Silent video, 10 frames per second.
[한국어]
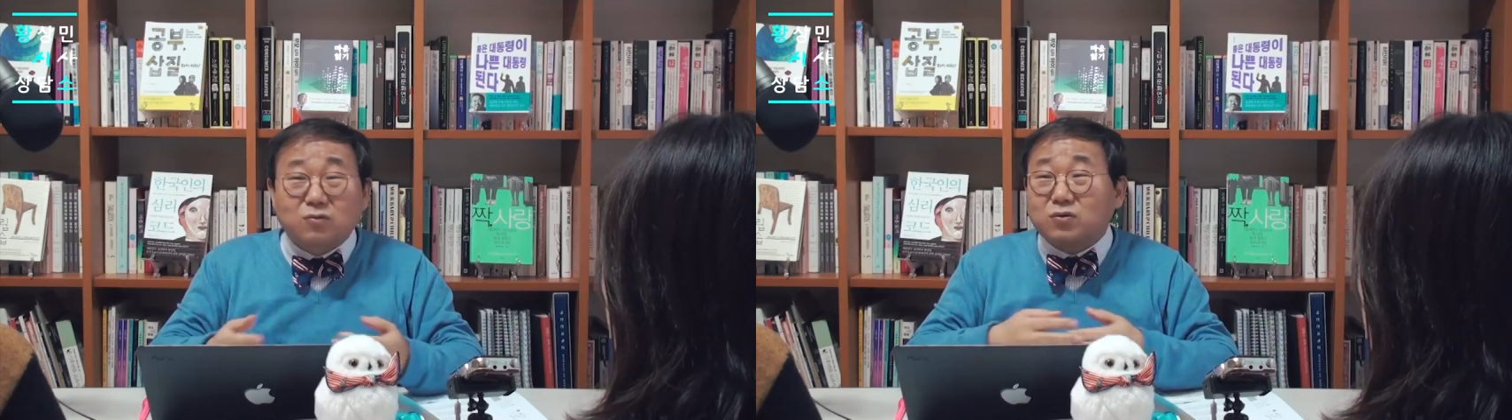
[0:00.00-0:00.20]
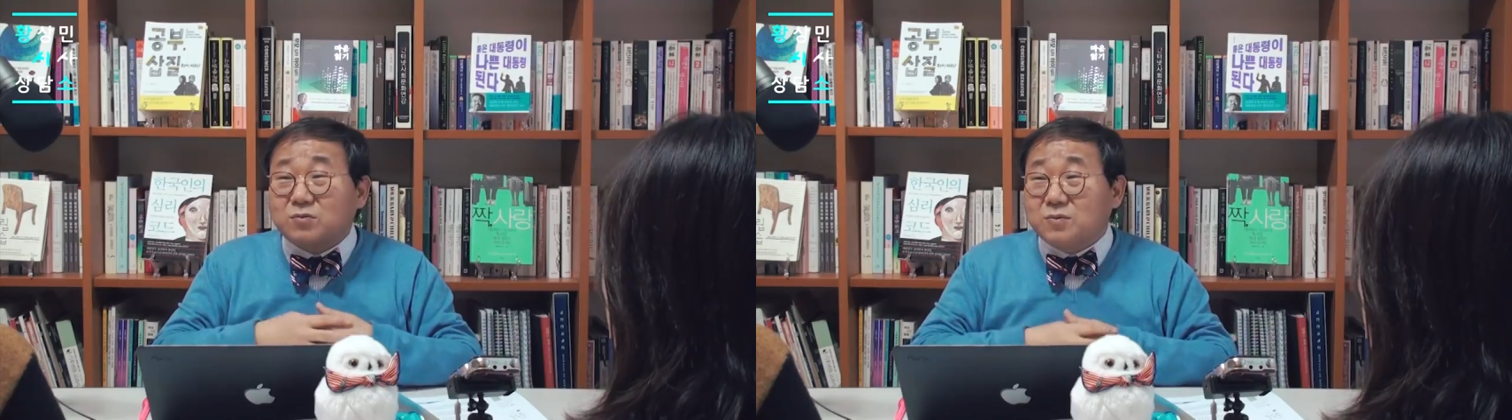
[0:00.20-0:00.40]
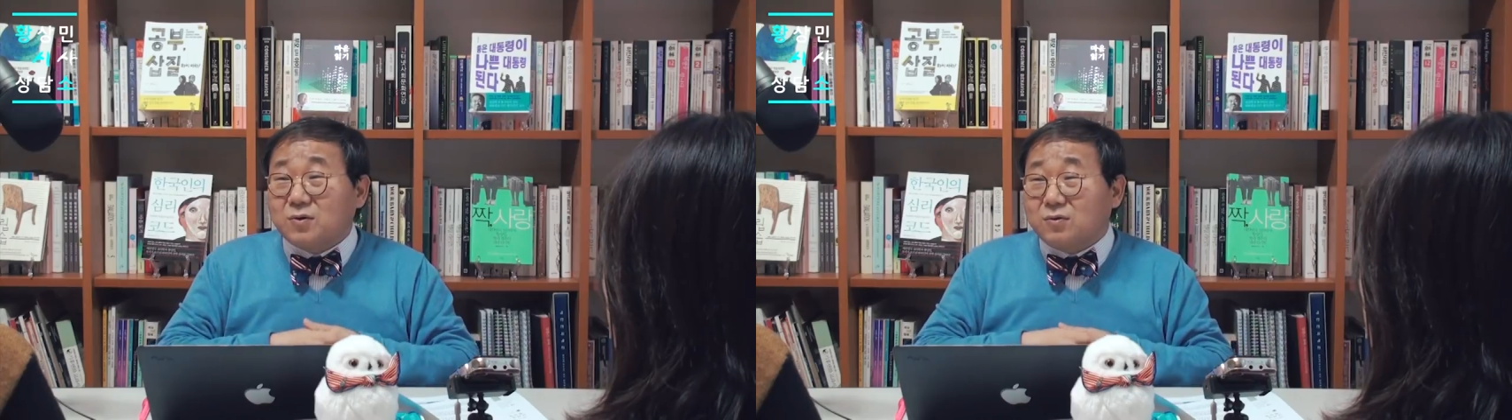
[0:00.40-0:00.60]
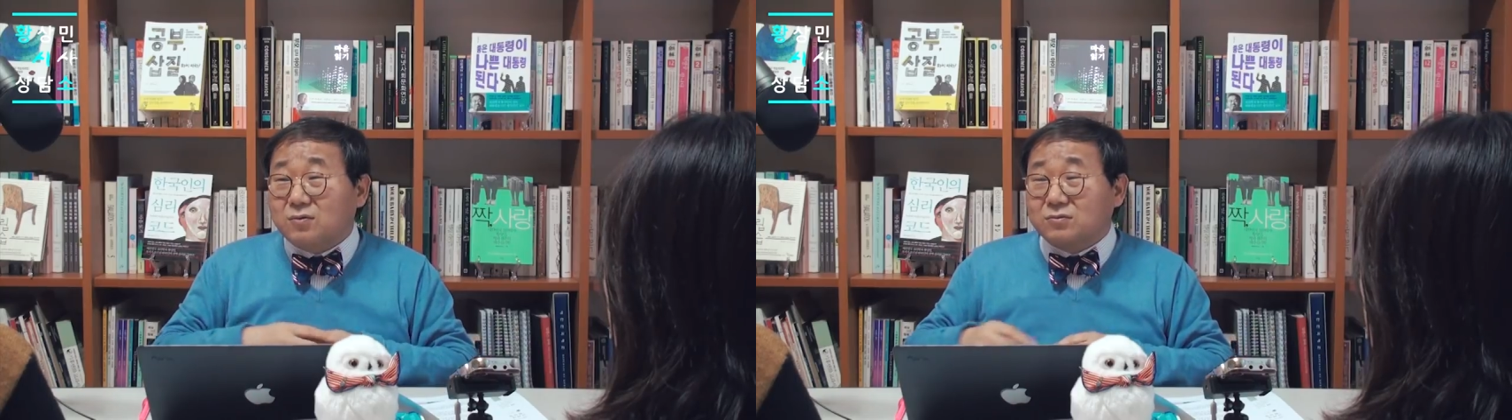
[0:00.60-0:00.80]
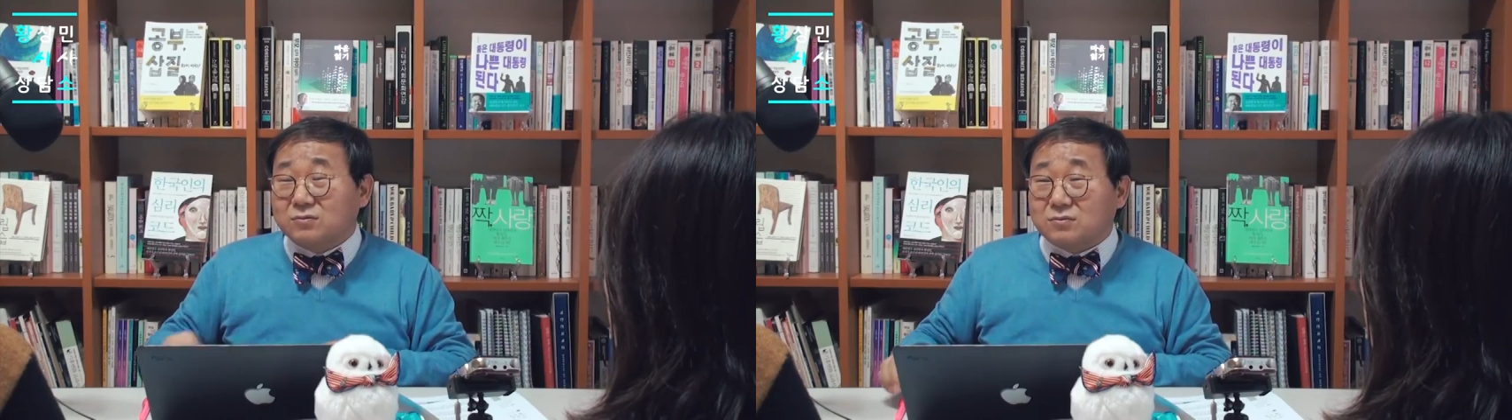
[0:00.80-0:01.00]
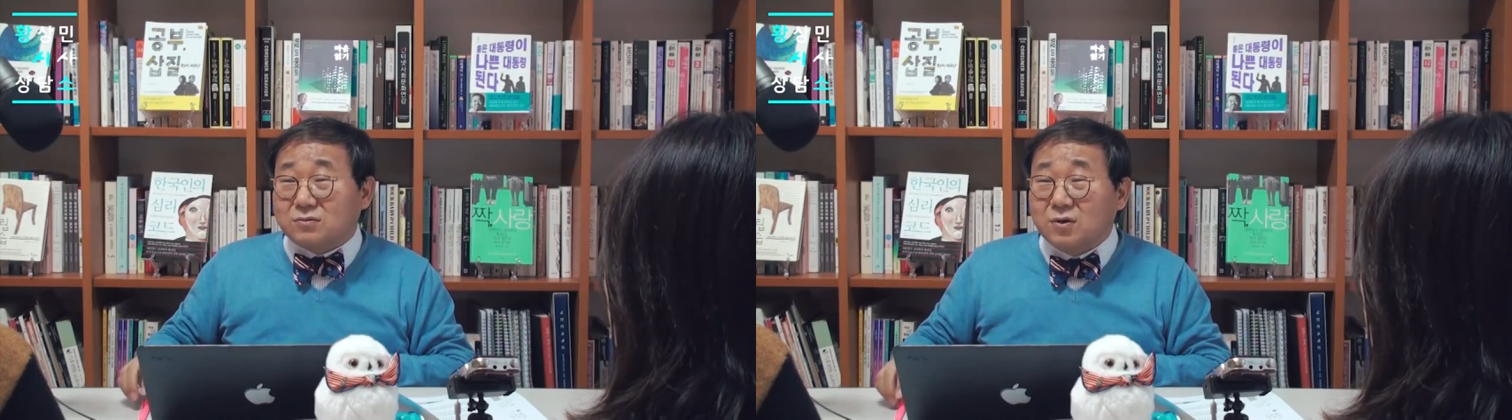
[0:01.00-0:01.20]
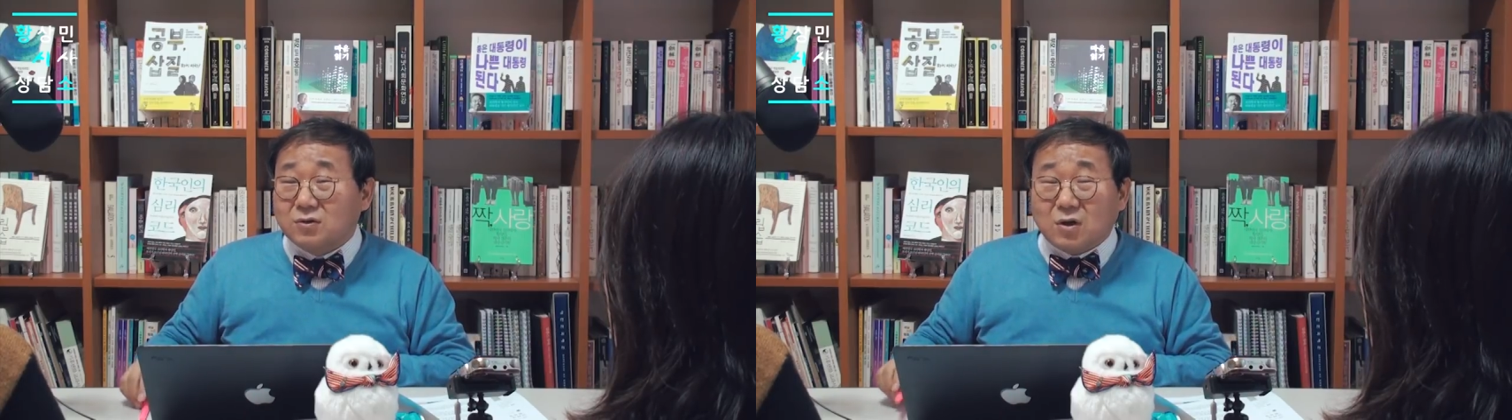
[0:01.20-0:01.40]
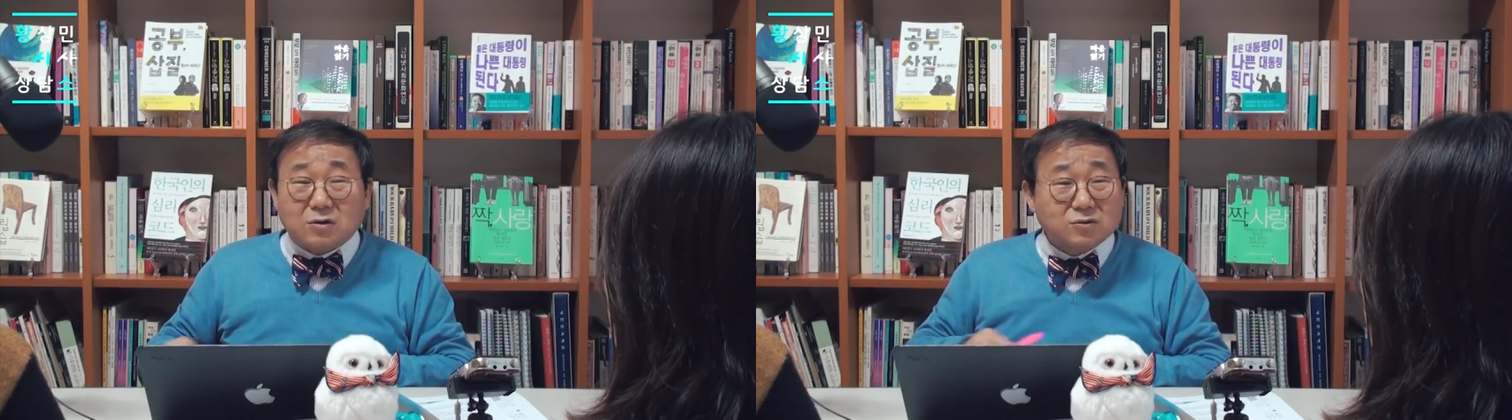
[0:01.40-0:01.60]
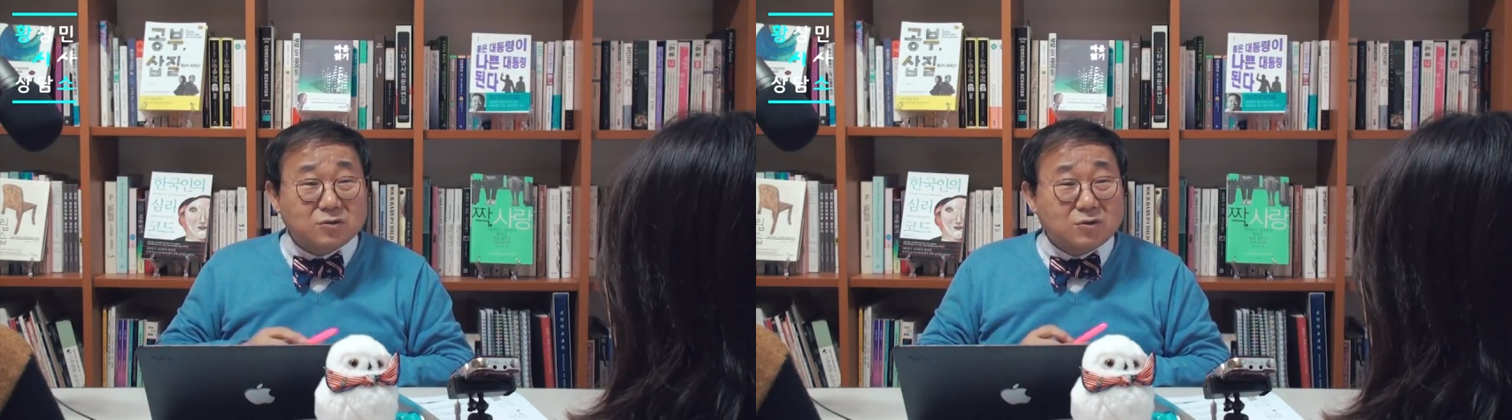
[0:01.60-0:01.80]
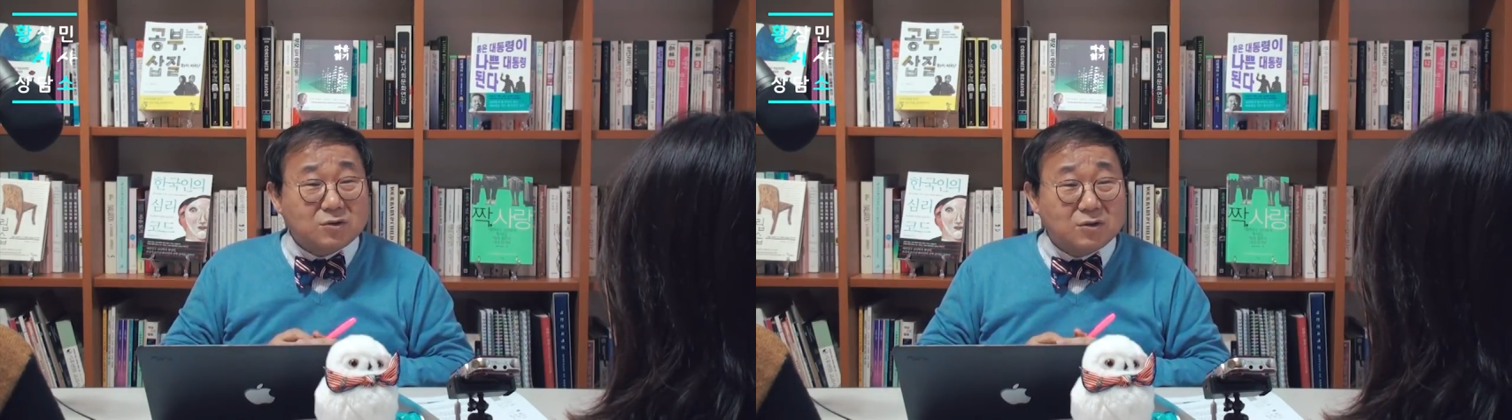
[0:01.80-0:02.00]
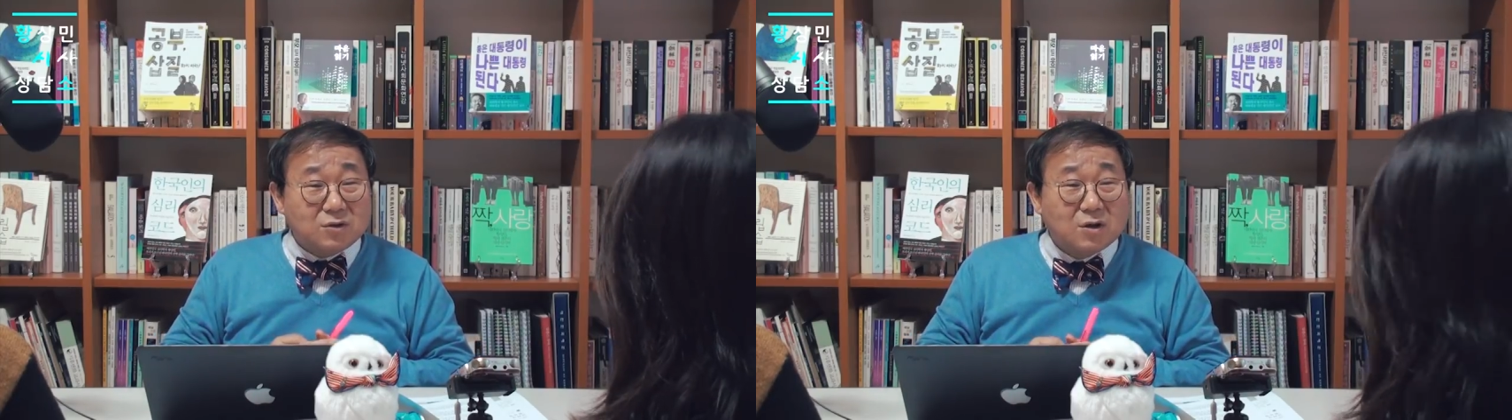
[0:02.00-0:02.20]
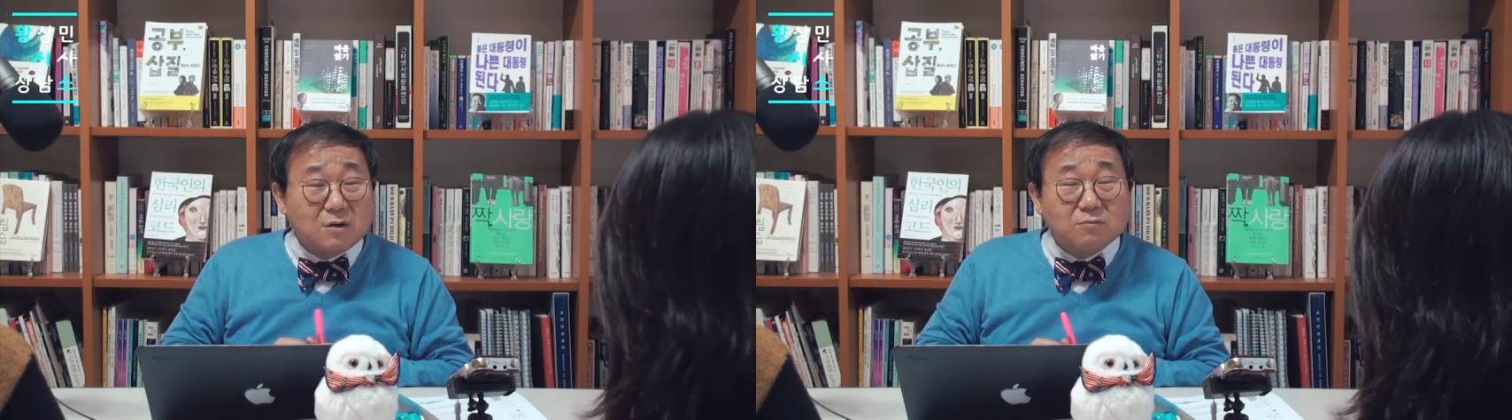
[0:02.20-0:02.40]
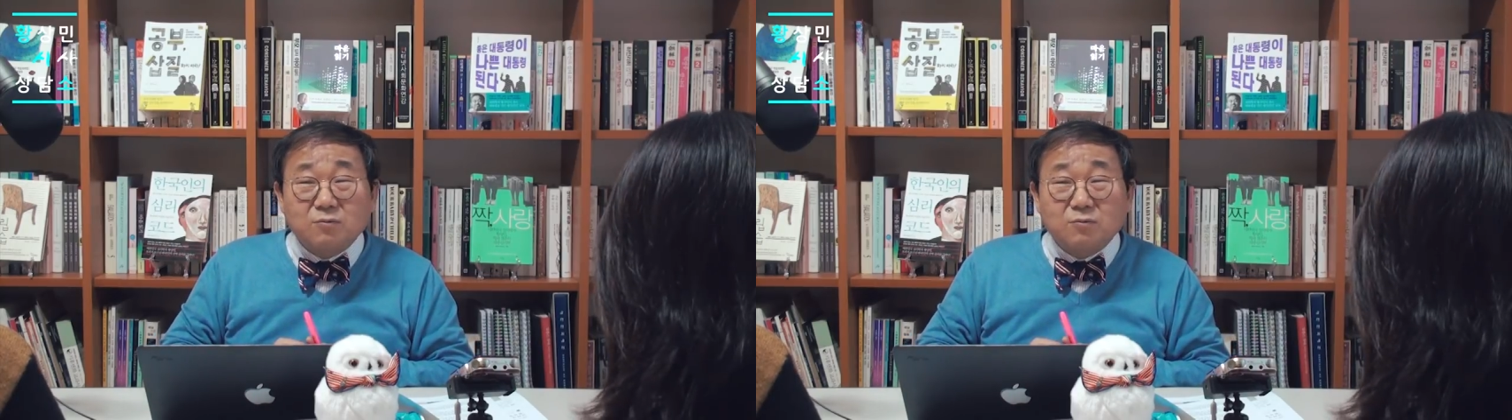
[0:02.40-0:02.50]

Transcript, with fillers: 어 그러면 당연히